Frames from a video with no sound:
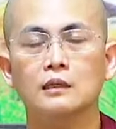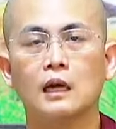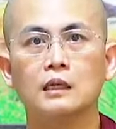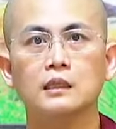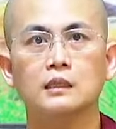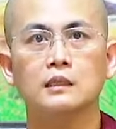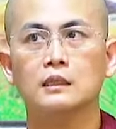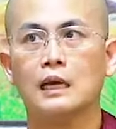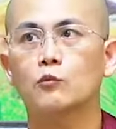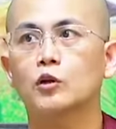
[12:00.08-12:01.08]
đấy
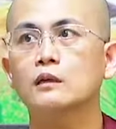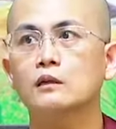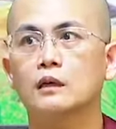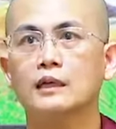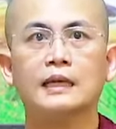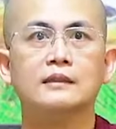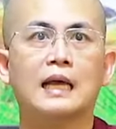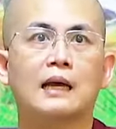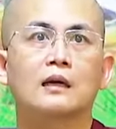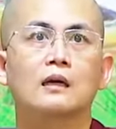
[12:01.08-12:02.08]
là một cái người ngay
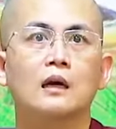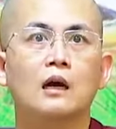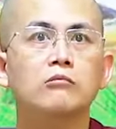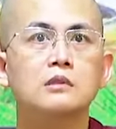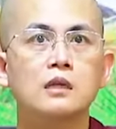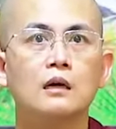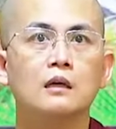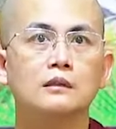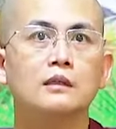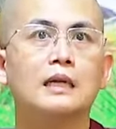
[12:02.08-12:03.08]
thẳng không sợ
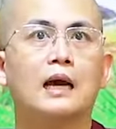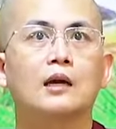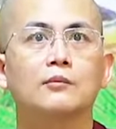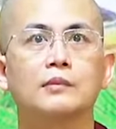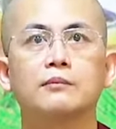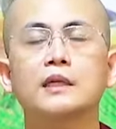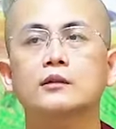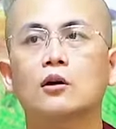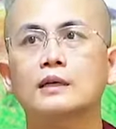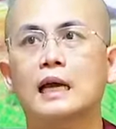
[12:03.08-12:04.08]
tức là mình biết
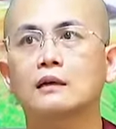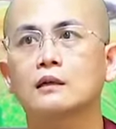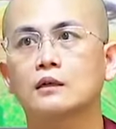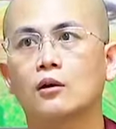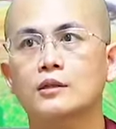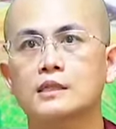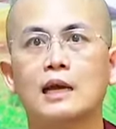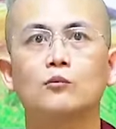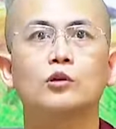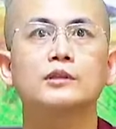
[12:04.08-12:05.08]
rõ ràng người đó
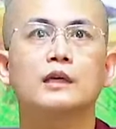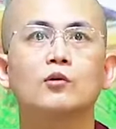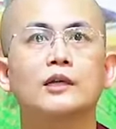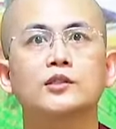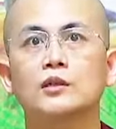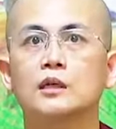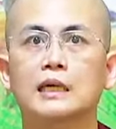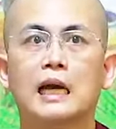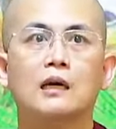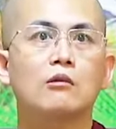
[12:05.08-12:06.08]
sai muốn tiến hoa cho người
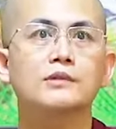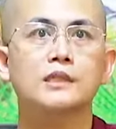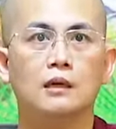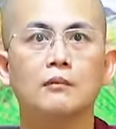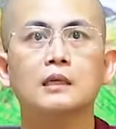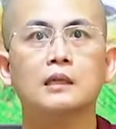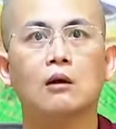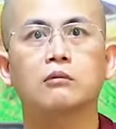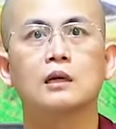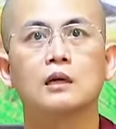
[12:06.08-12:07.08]
khác không sợ mất
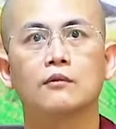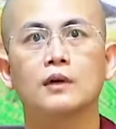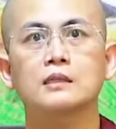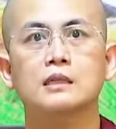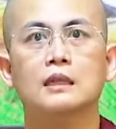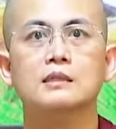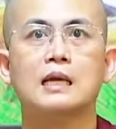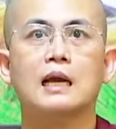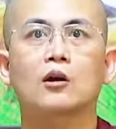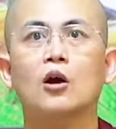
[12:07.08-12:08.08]
lòng vẫn sẵn
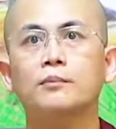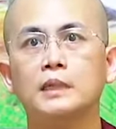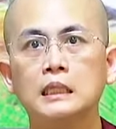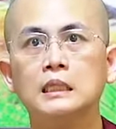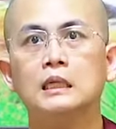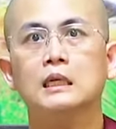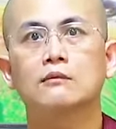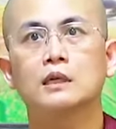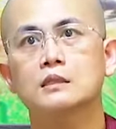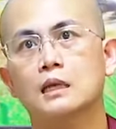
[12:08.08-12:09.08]
sàng góp ý
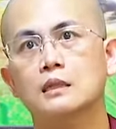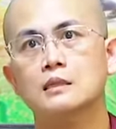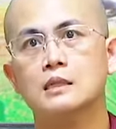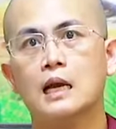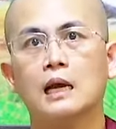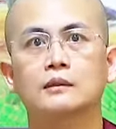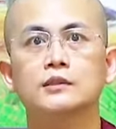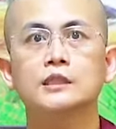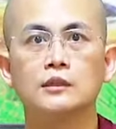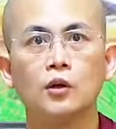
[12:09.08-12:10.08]
vẫn sẵn sàng
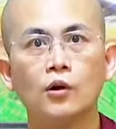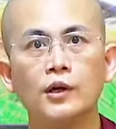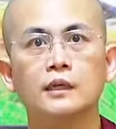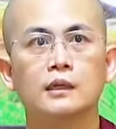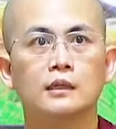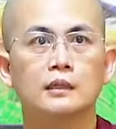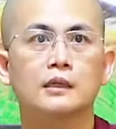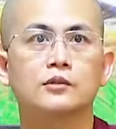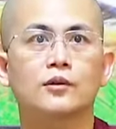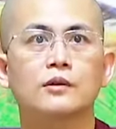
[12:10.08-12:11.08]
chỉ nối
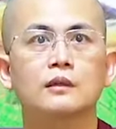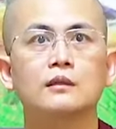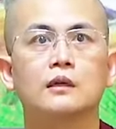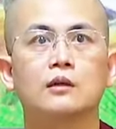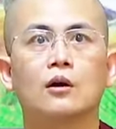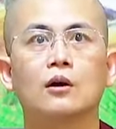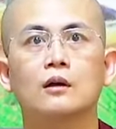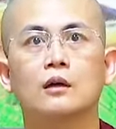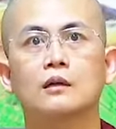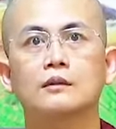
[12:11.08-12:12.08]
để cho những người đó
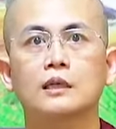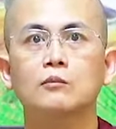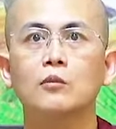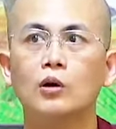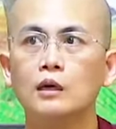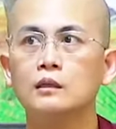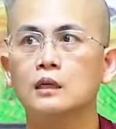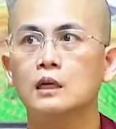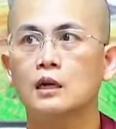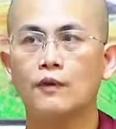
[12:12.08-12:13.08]
uh, tiến bộ hơn
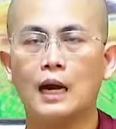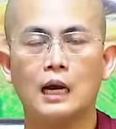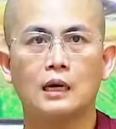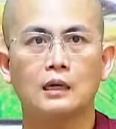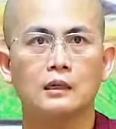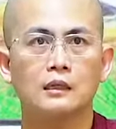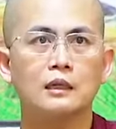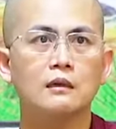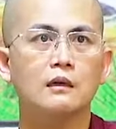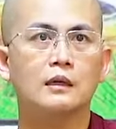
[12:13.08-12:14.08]
và
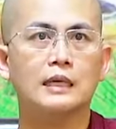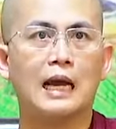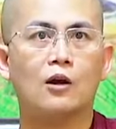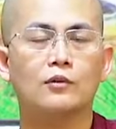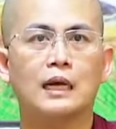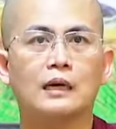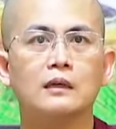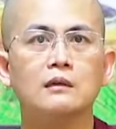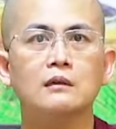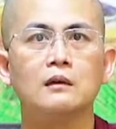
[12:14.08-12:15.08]
cái người nào là
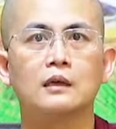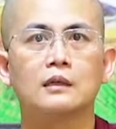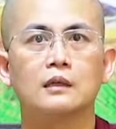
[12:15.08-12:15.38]
cái người